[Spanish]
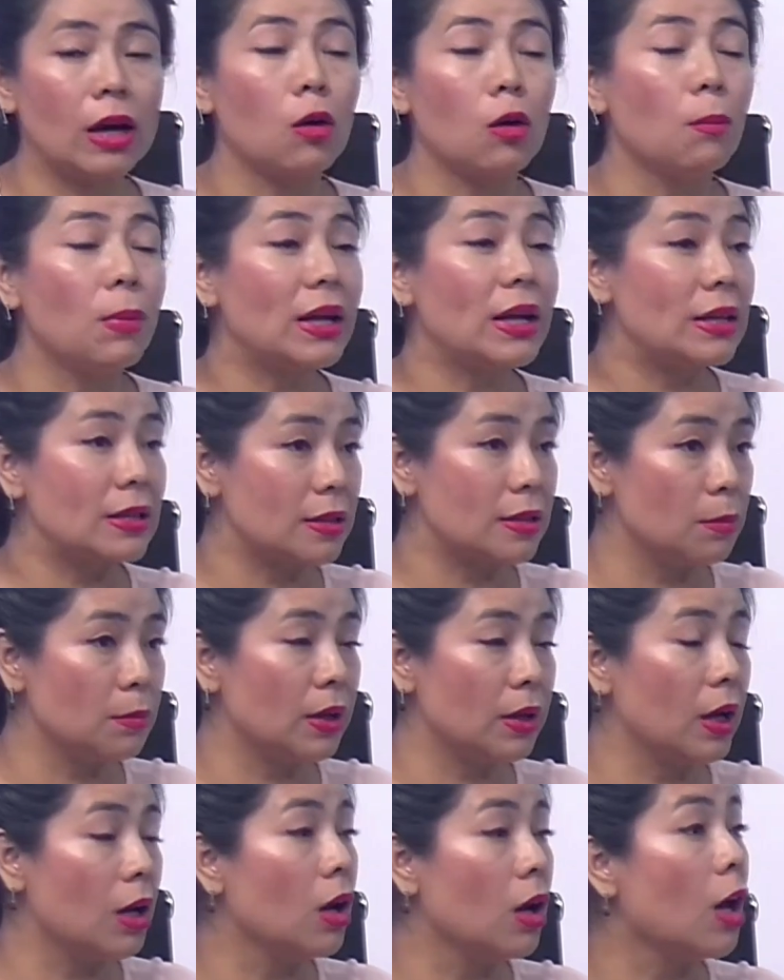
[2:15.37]
acompaña
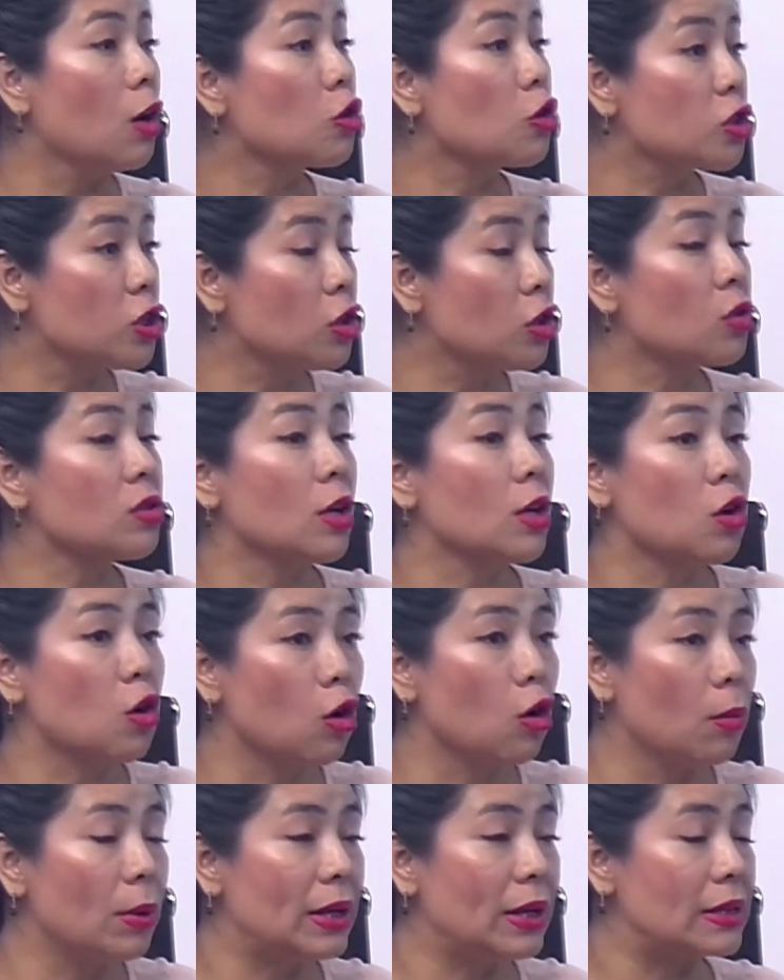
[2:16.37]
siempre a, los chicos, a los
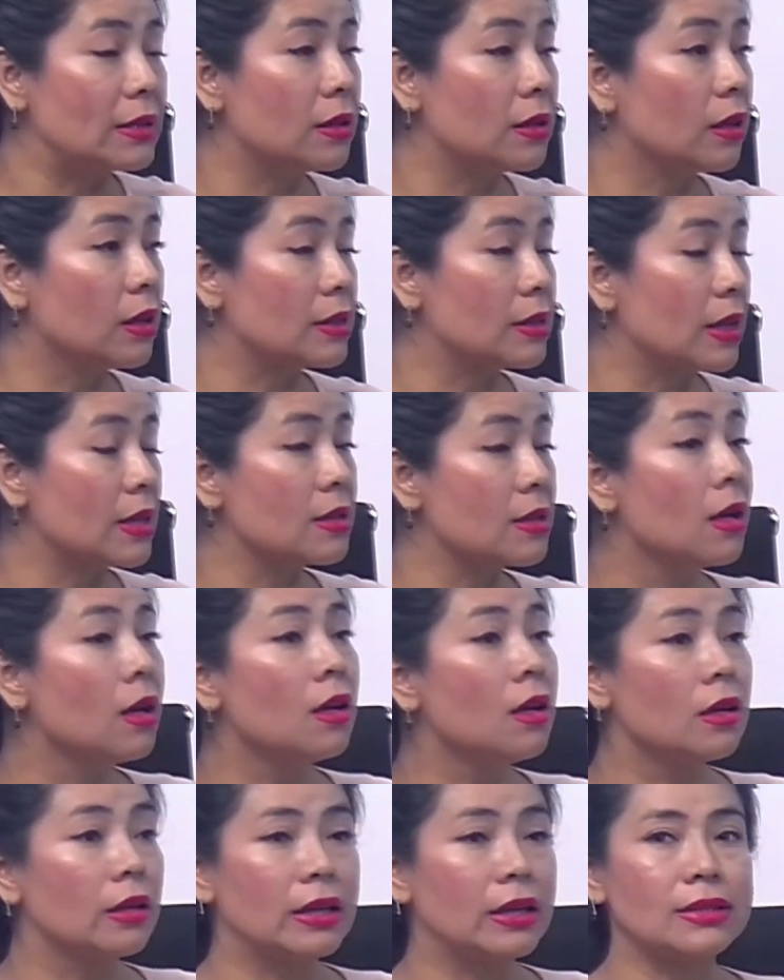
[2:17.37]
jóvenes de quizás
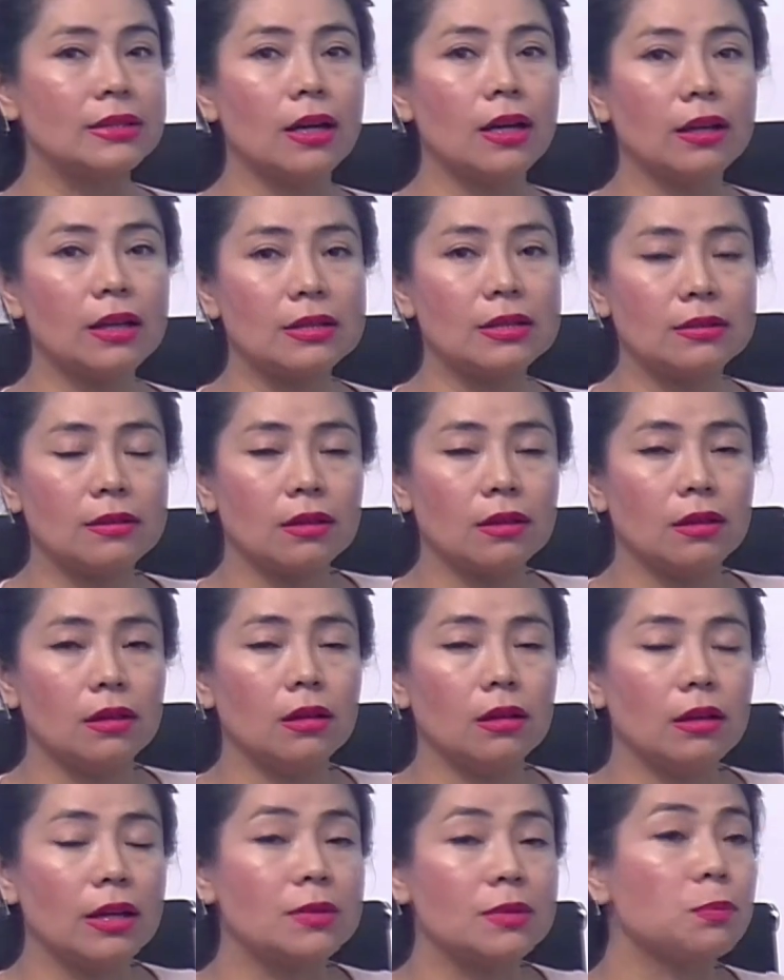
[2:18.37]
que están
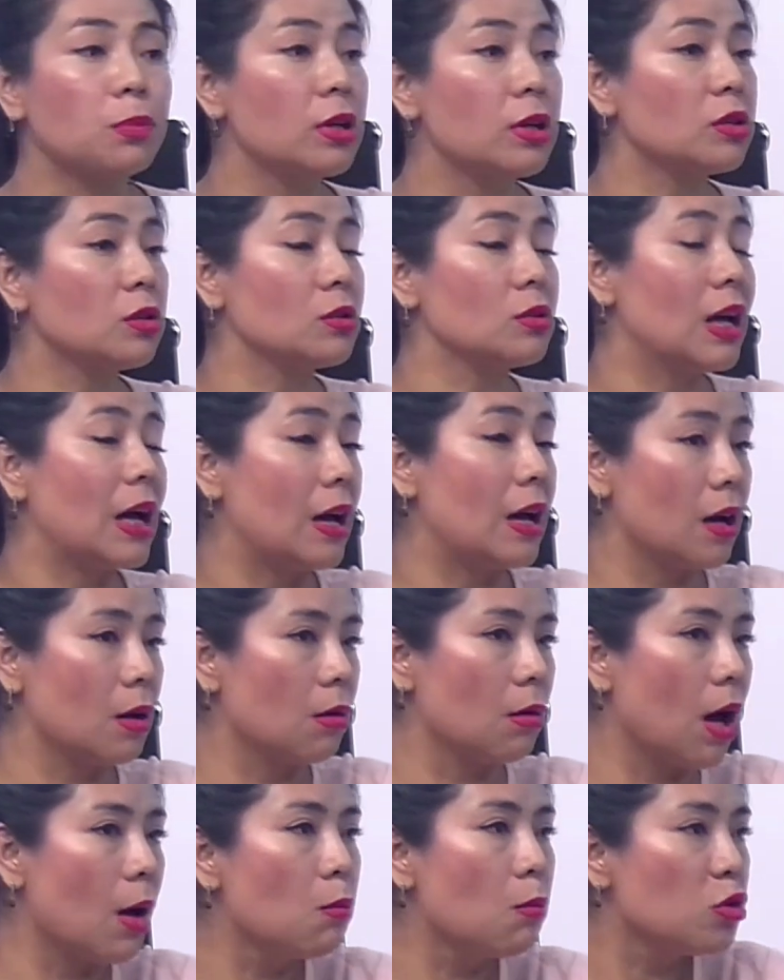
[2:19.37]
este, expuestos
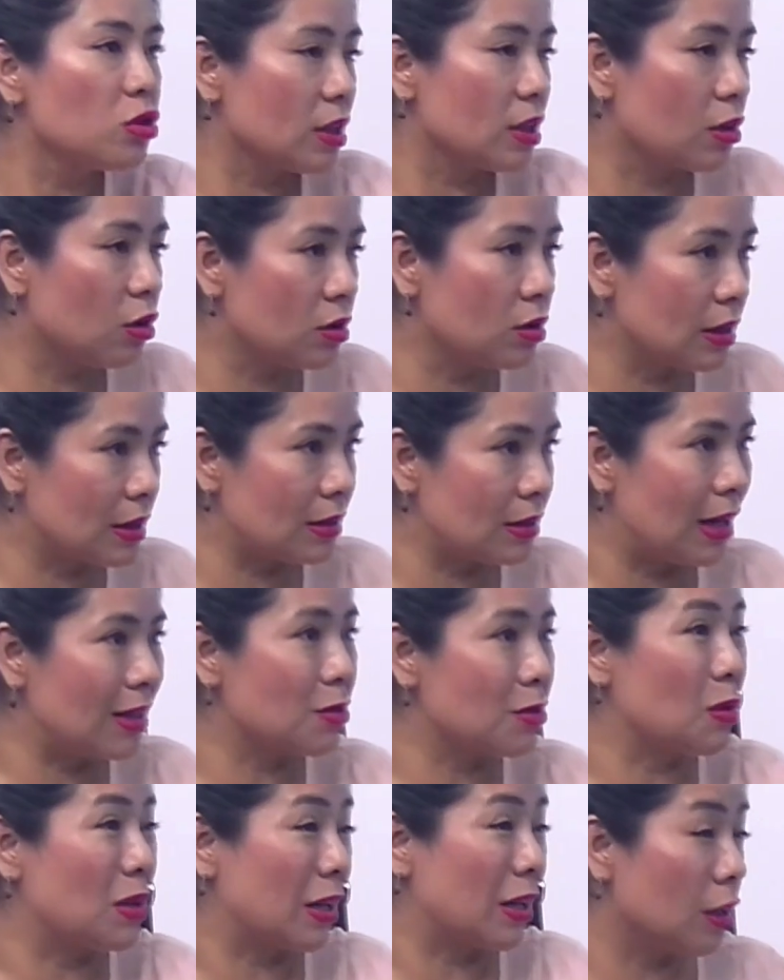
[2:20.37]
a, muchas cosas a
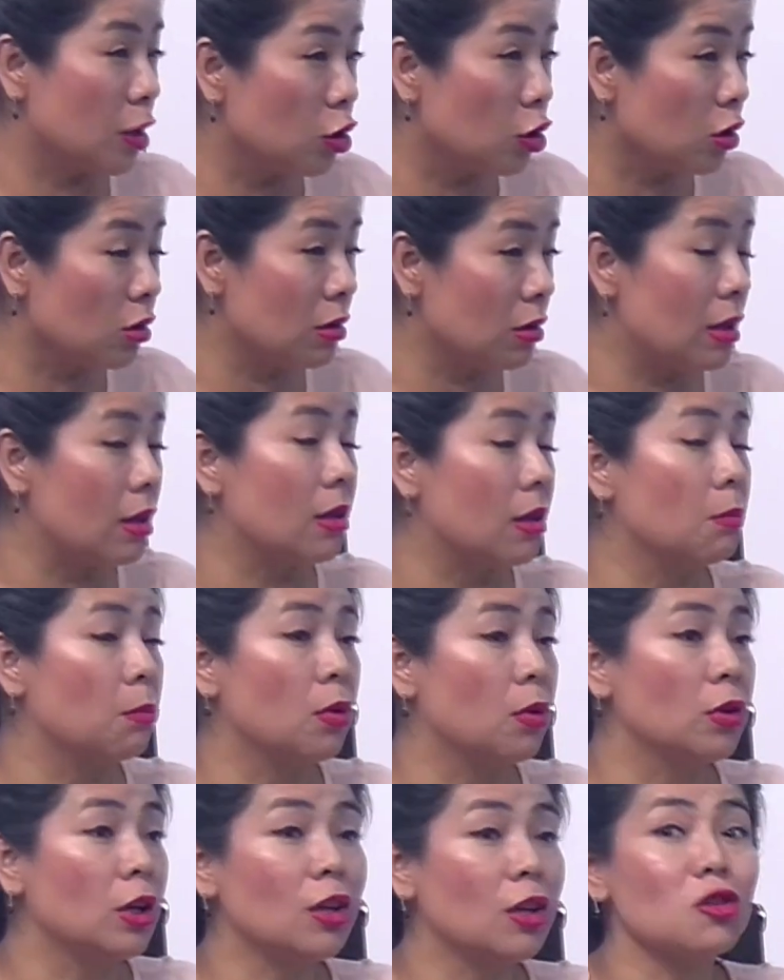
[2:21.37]
su alrededor y
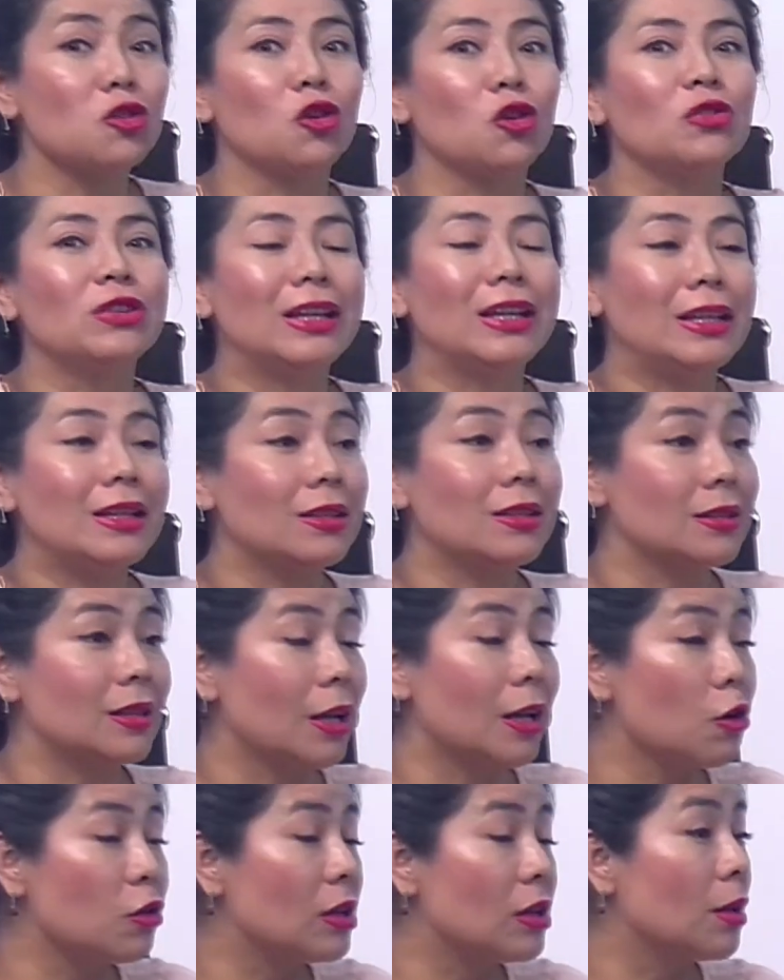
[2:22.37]
ponerlos, contener desde
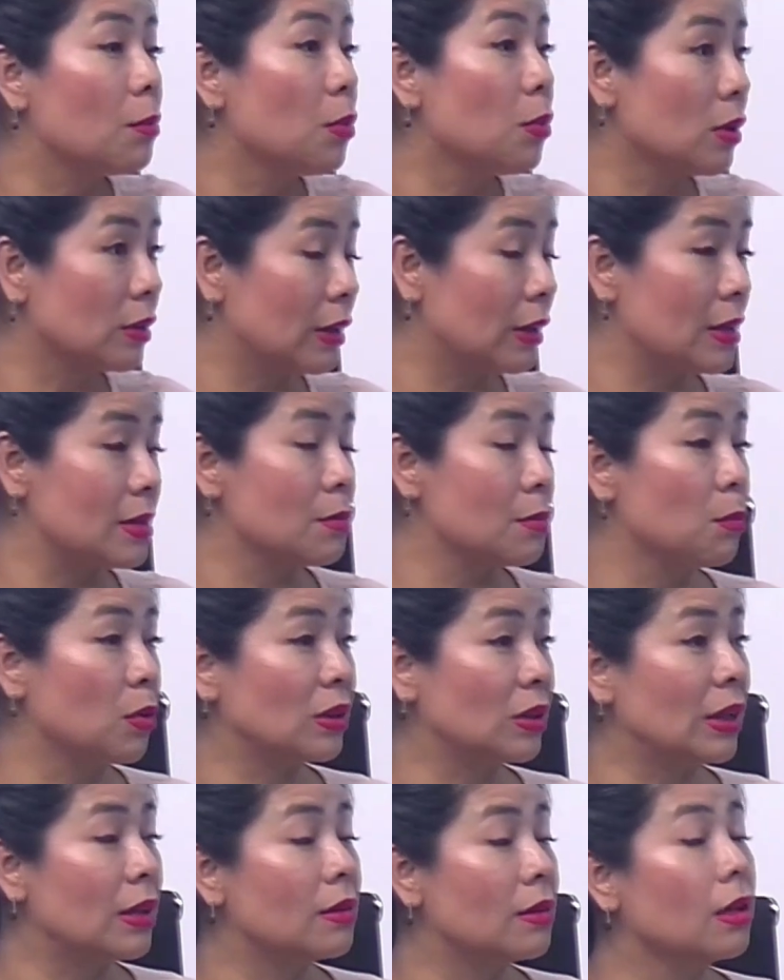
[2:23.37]
el lado del deporte es
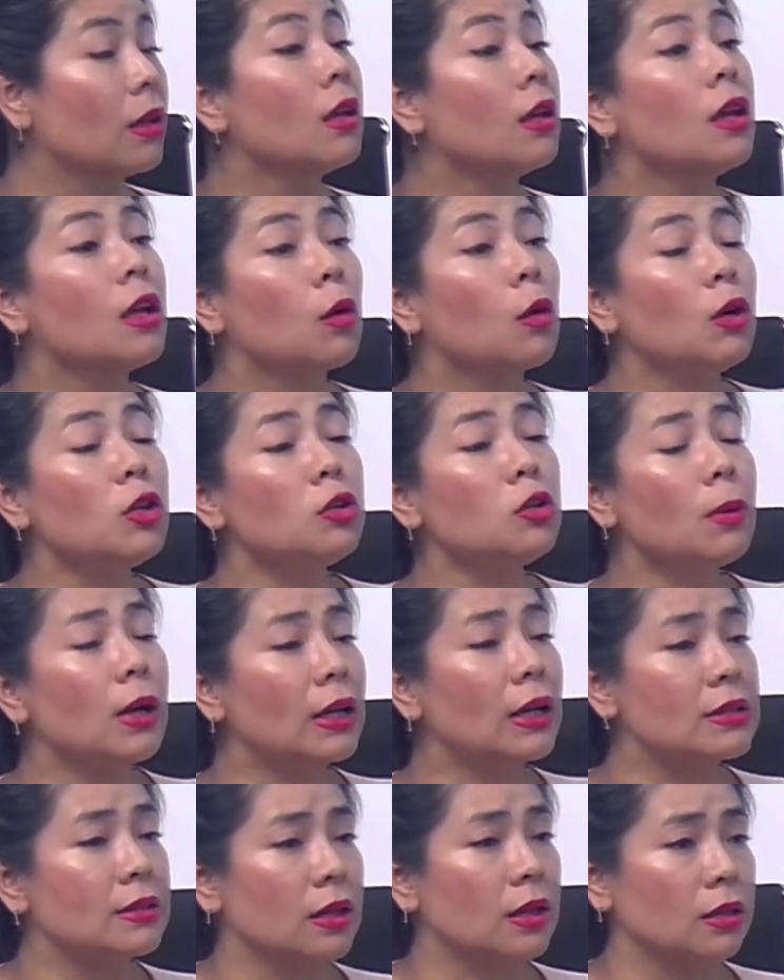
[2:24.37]
importante. ¿Cuándo
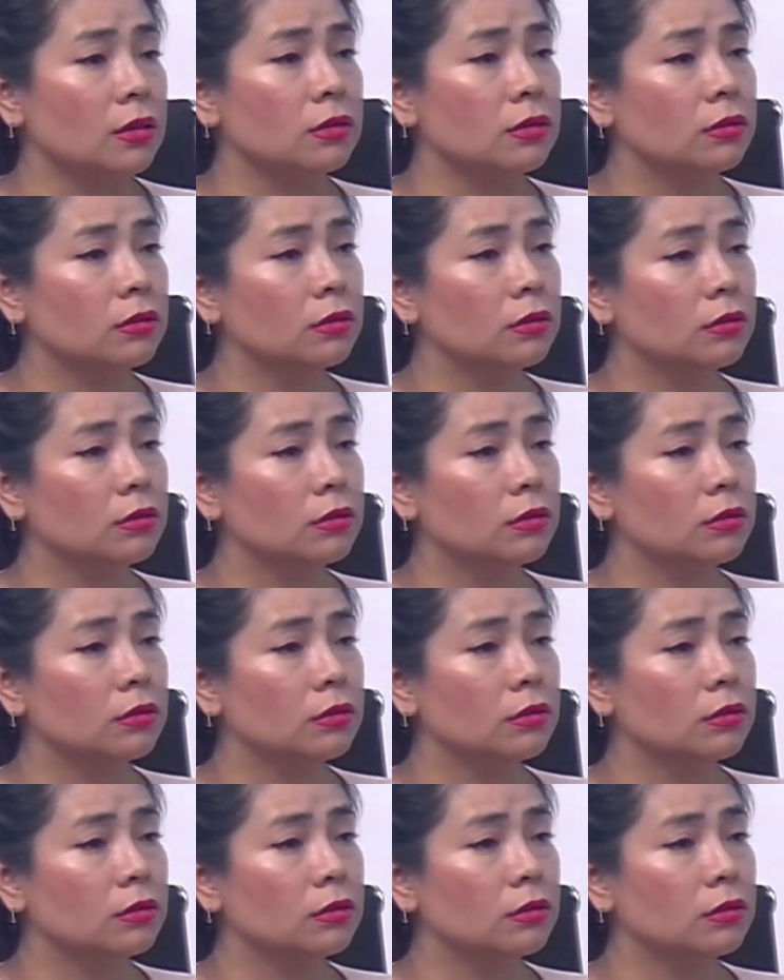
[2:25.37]
van a estar?